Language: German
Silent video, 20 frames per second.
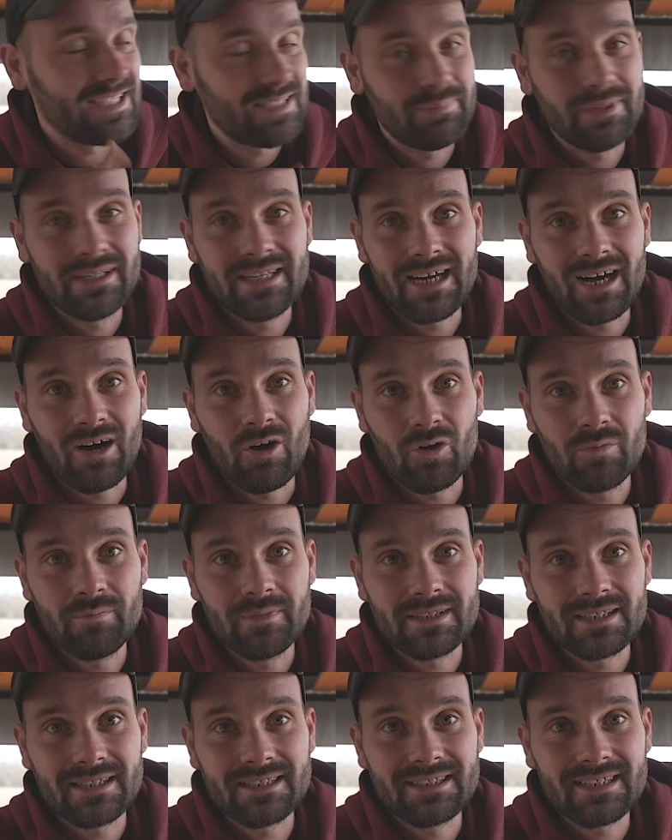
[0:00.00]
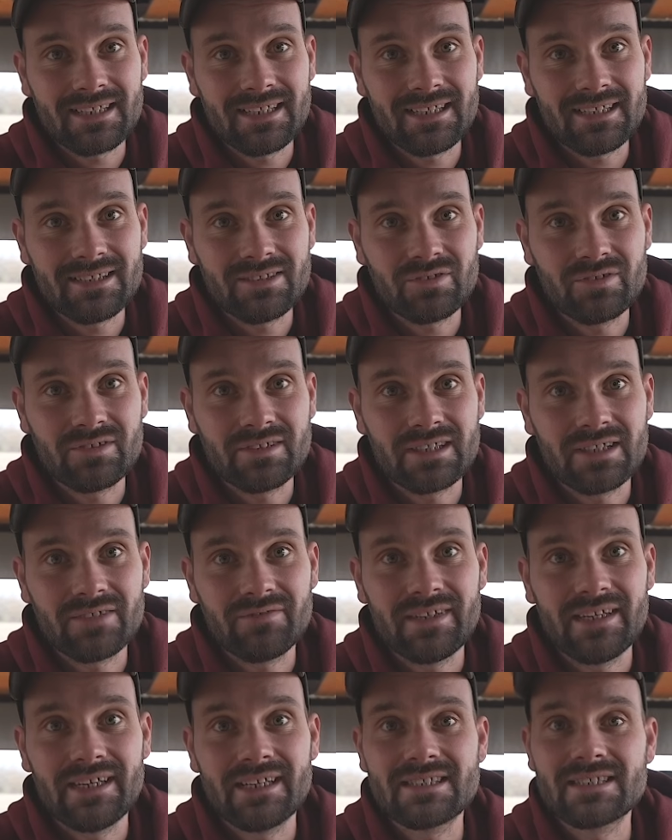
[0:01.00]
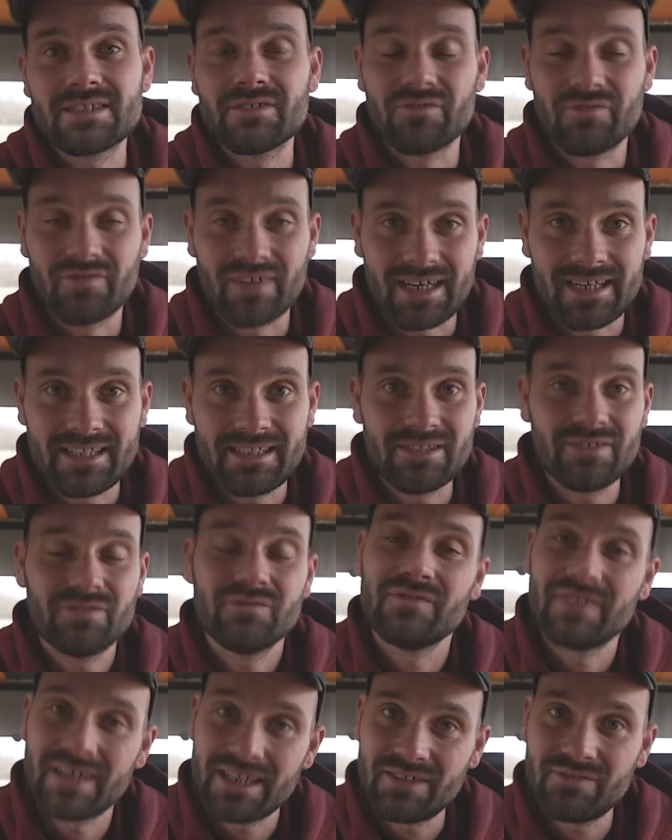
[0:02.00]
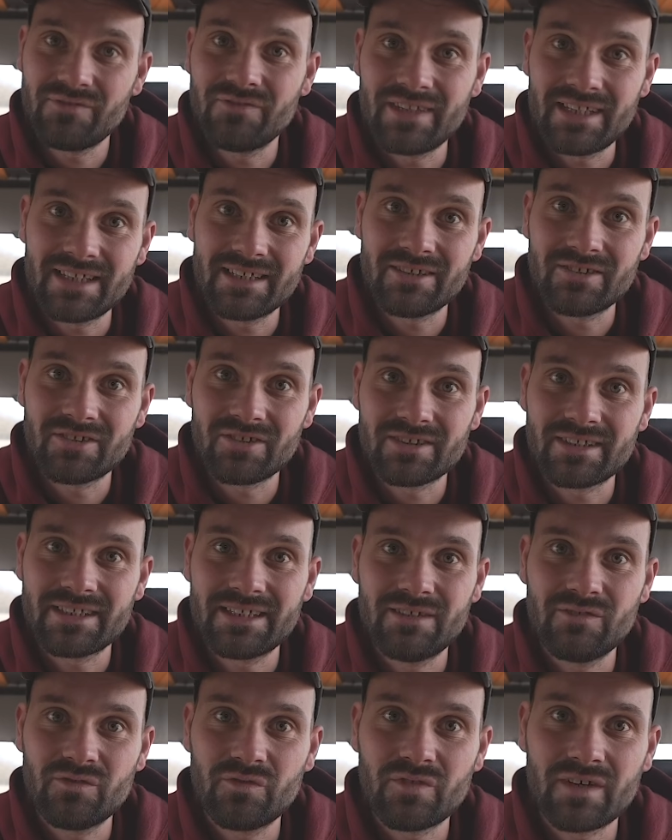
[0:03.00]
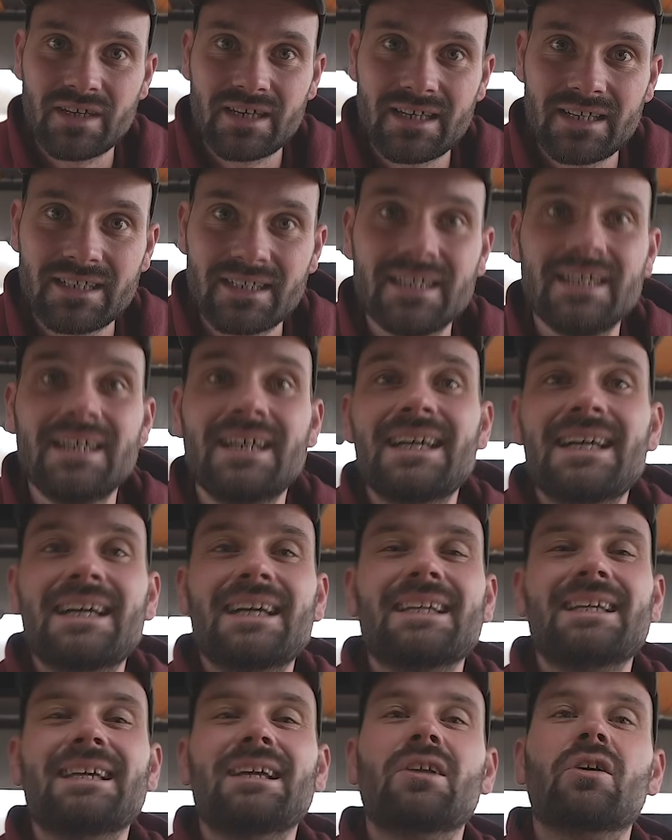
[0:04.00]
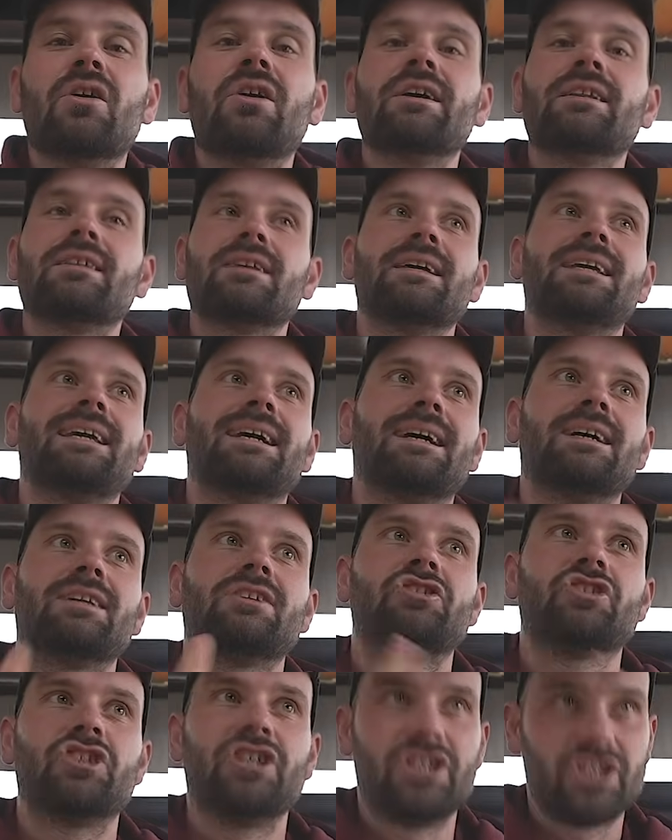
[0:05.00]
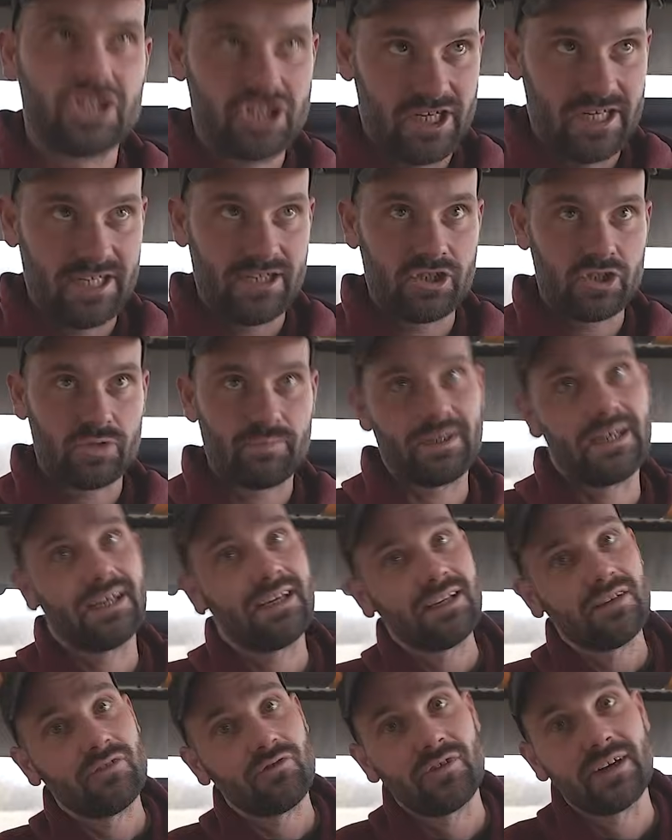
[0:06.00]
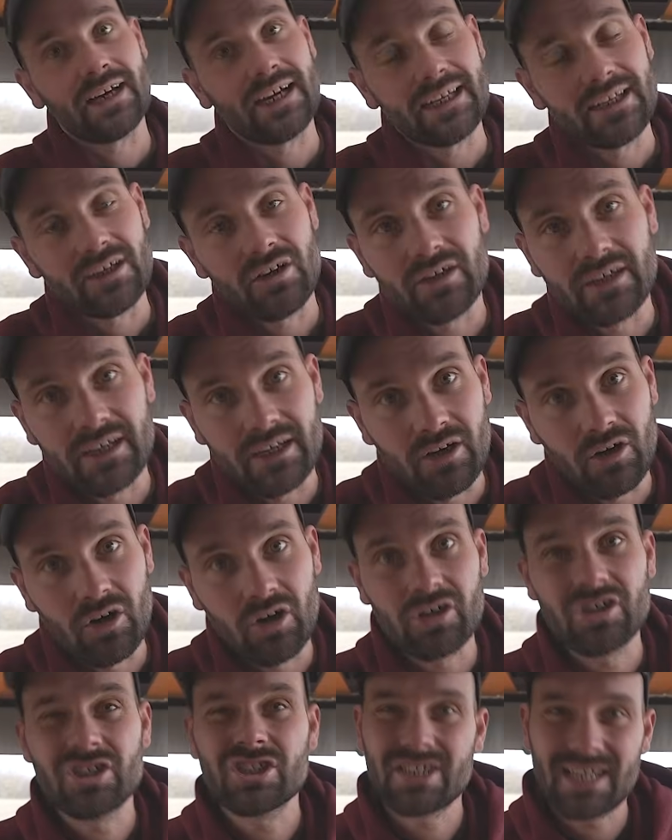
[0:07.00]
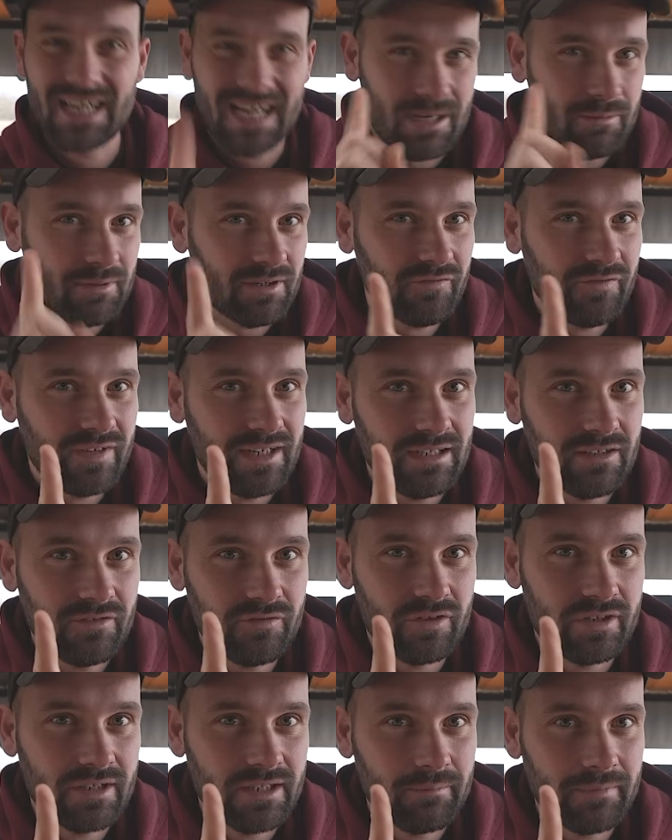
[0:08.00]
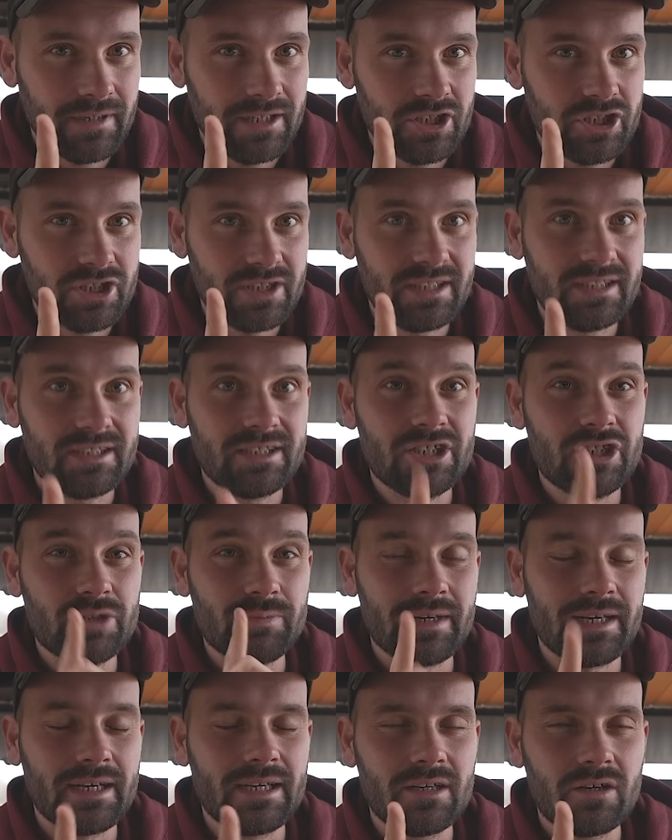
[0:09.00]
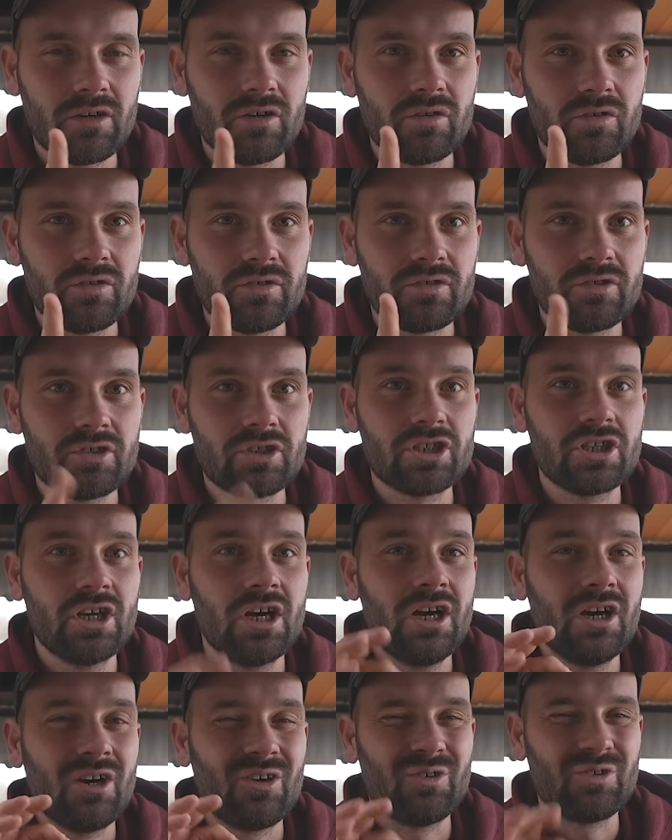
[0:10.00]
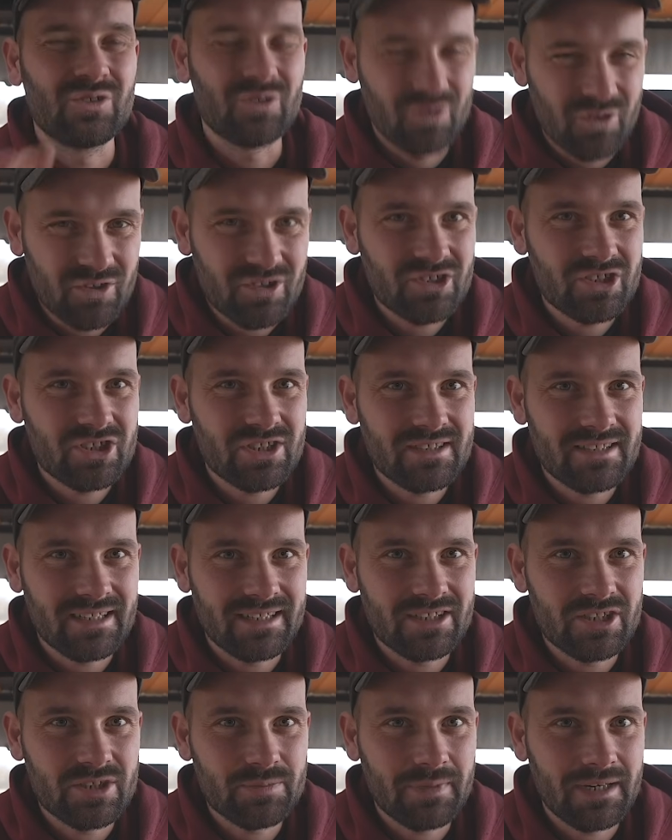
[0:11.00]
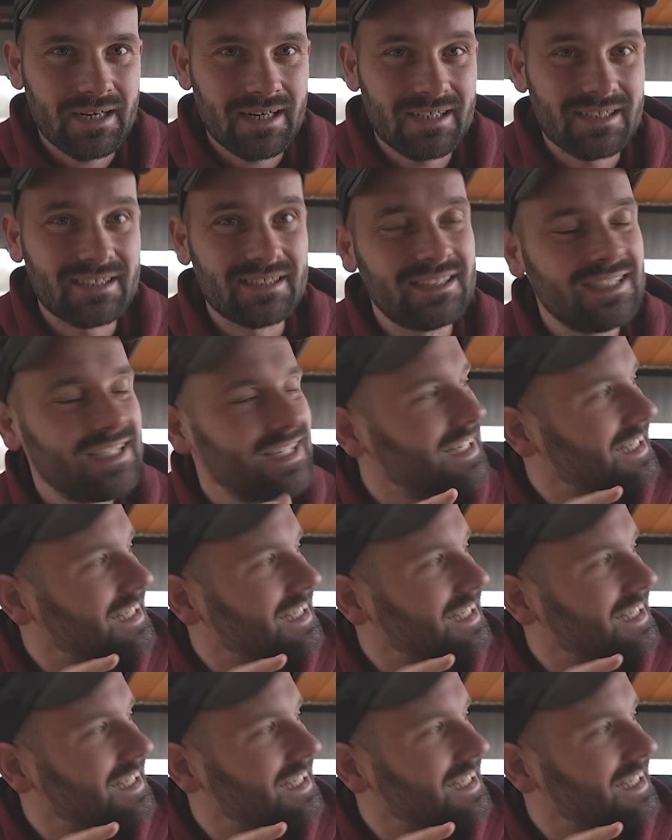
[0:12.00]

Ich bin ja auch mit Andreas unterwegs, weil wenn wir dorthin fahren, die Leute ja Tschetschenisch sprechen, vielleicht auch Georgisch, aber viele von den Menschen hier, die sprechen auch Russisch und Russisch ist eine Sprache,